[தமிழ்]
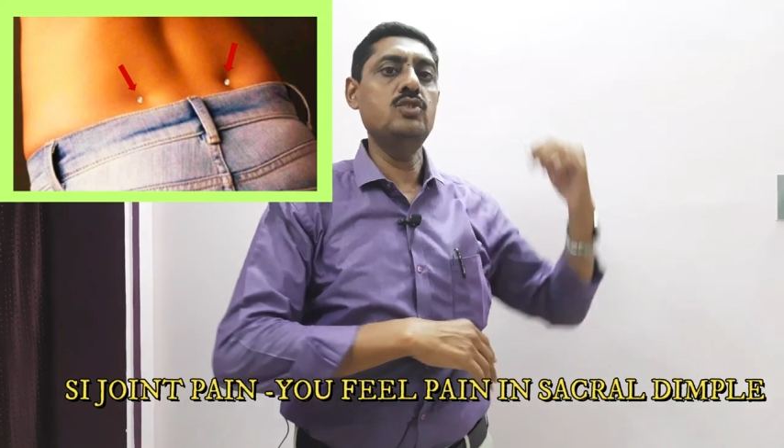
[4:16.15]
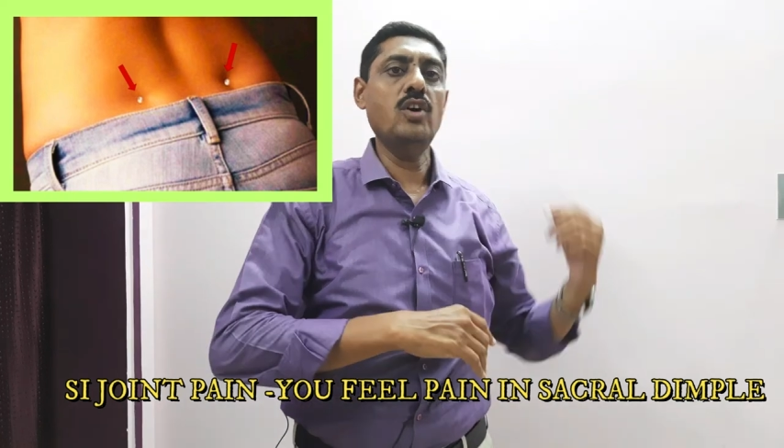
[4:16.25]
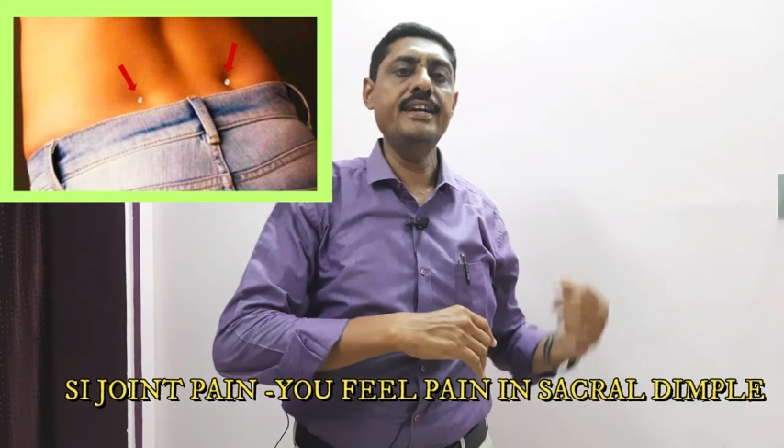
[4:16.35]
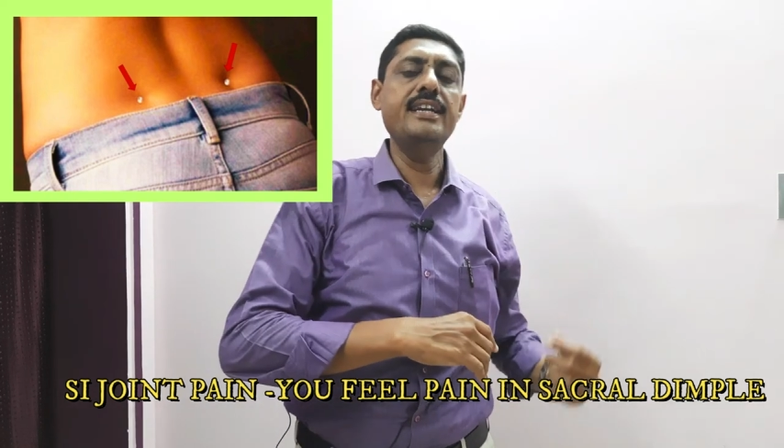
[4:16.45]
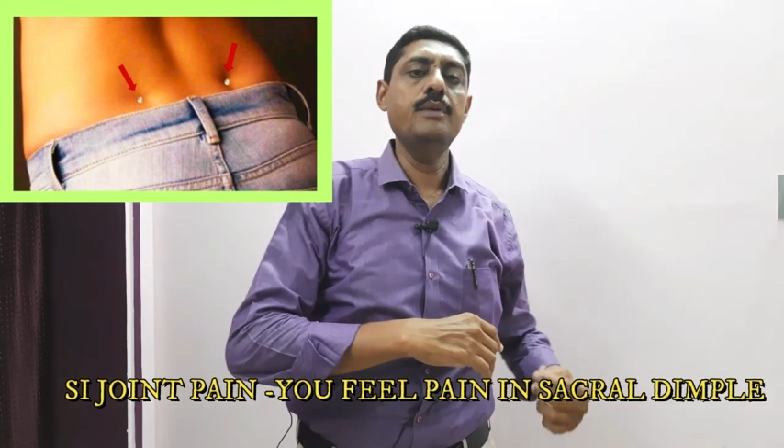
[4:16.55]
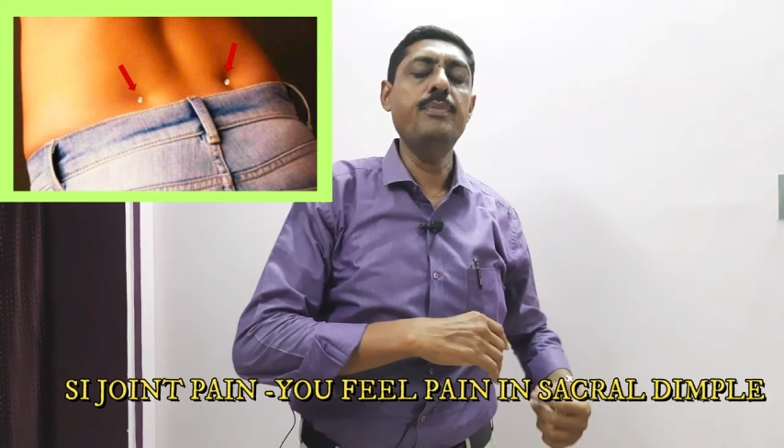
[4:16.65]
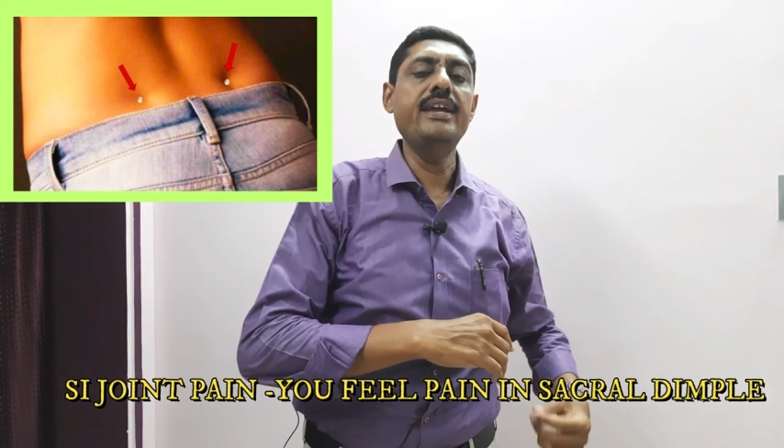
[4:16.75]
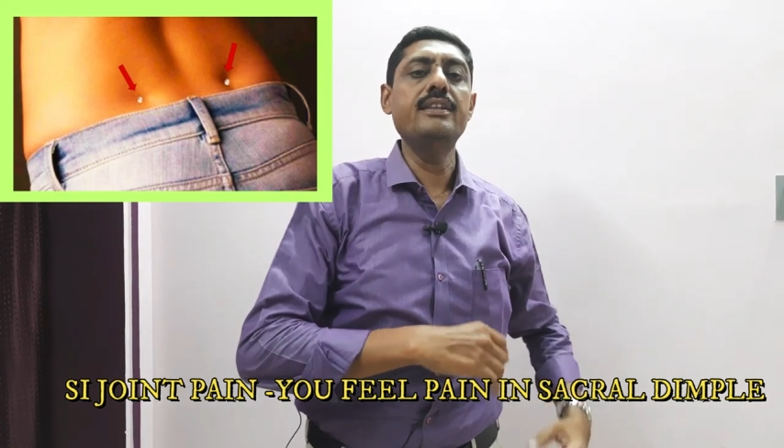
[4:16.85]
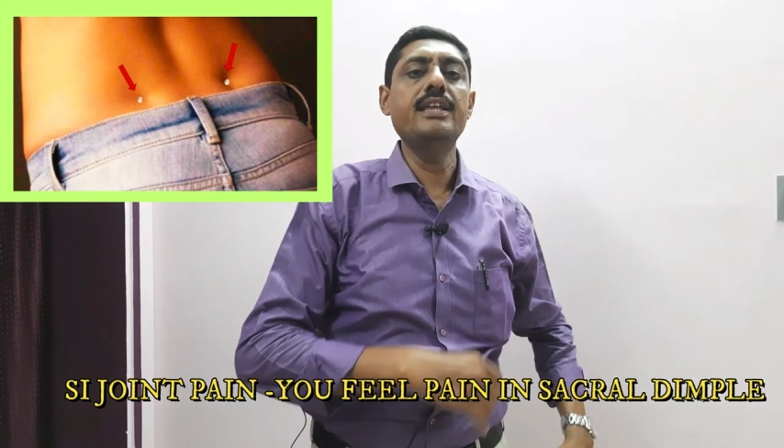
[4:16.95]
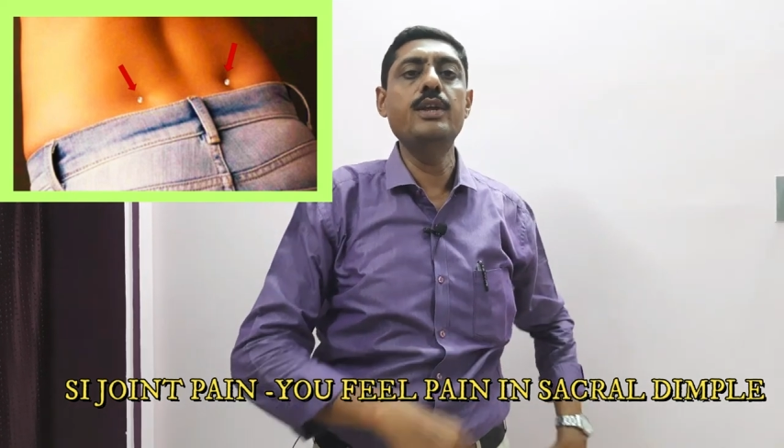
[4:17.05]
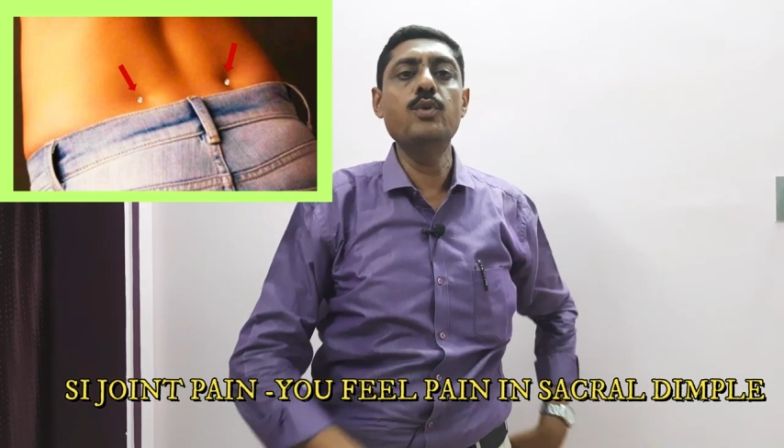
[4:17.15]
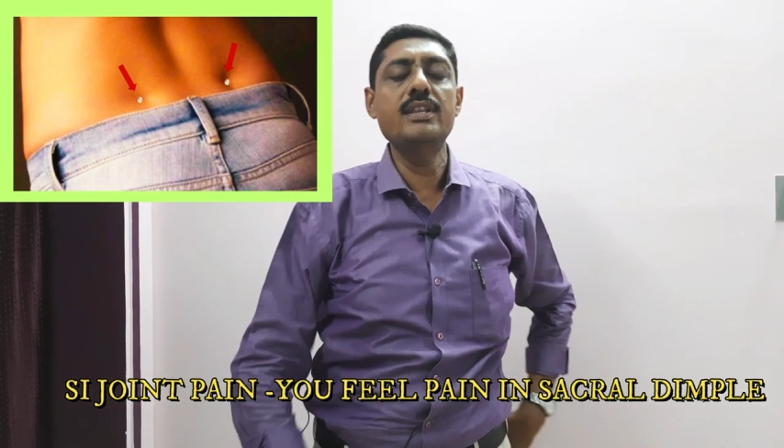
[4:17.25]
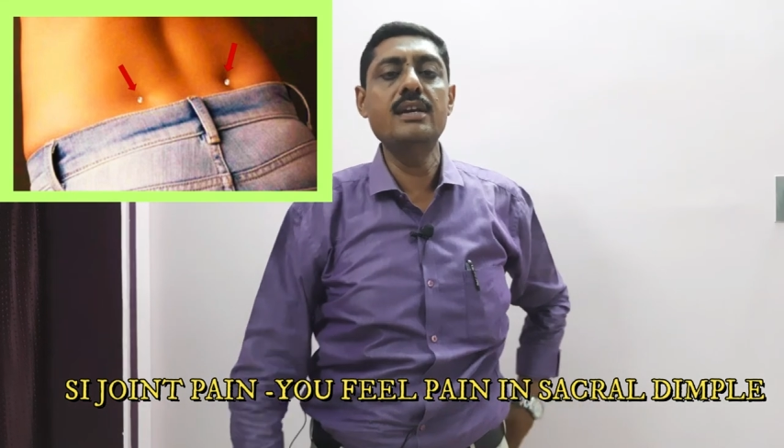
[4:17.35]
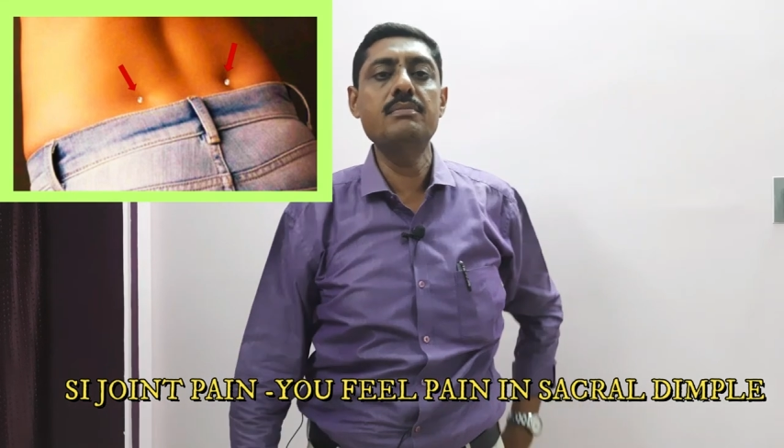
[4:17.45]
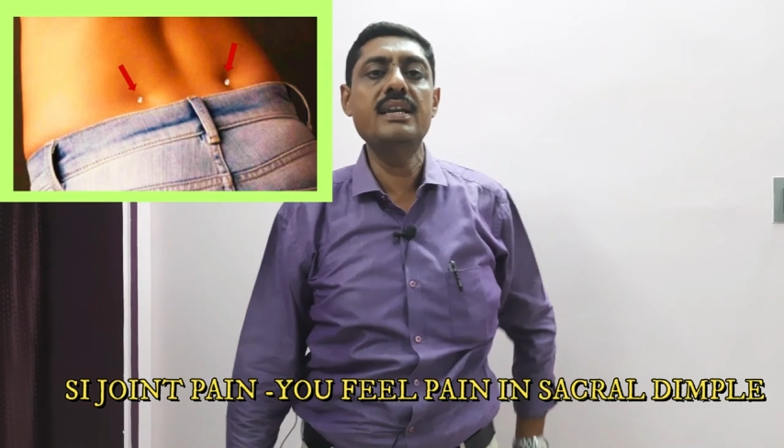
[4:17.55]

ஜாயிண்டில் பெயின் தெரியும் அதே